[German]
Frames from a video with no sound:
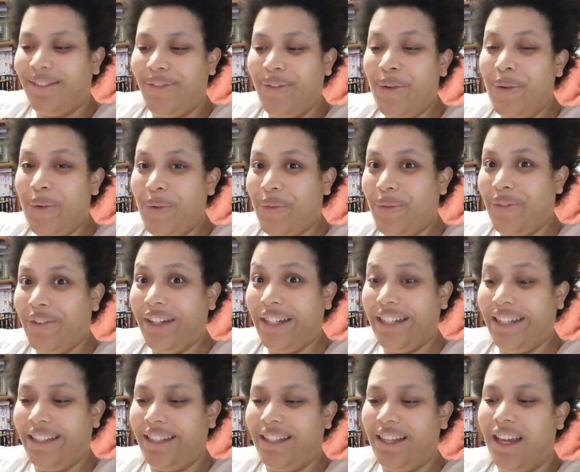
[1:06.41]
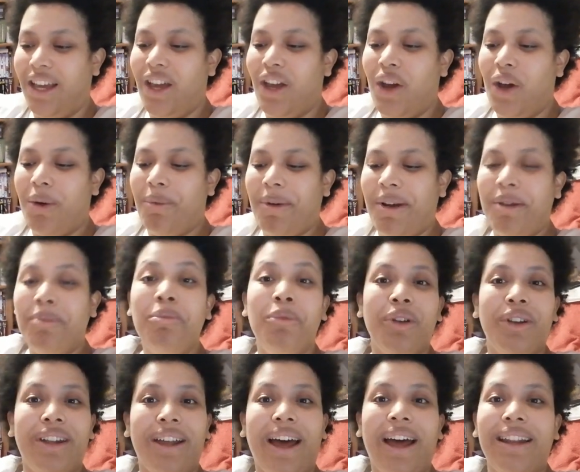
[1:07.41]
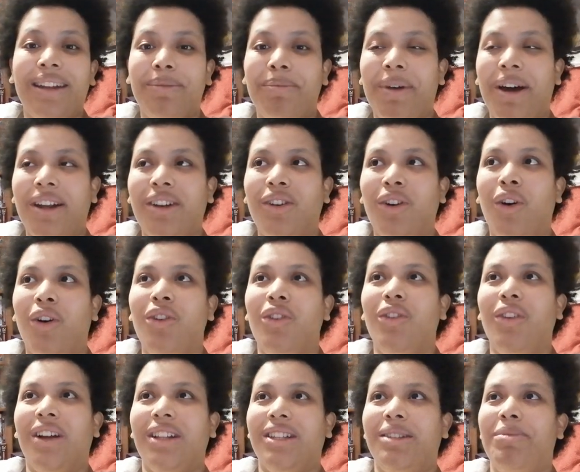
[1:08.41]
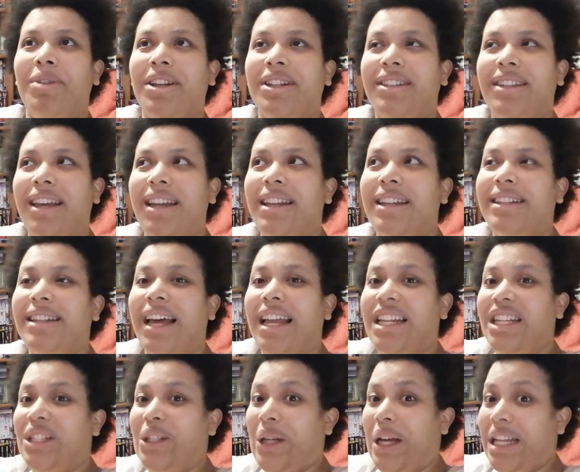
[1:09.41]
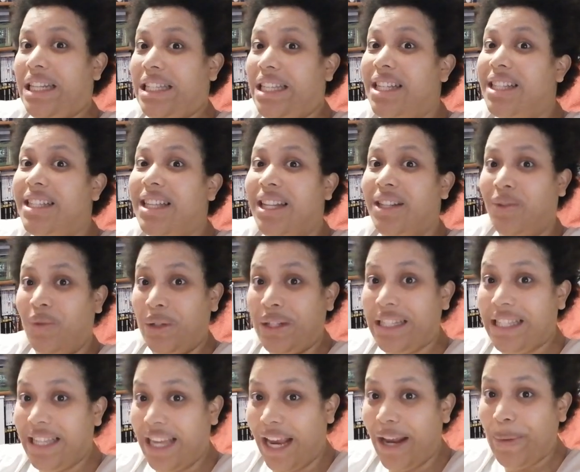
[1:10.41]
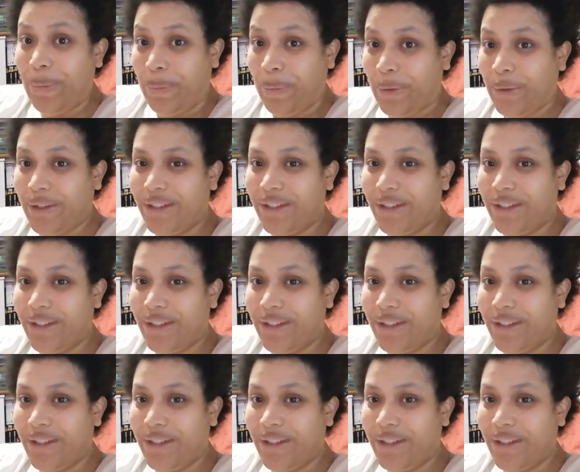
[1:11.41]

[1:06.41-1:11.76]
5, wirklich. Meine Mutter hatte mal ein Konto, hat sie mir erzählt, das hatte sogar einen Zinssatz von 10%.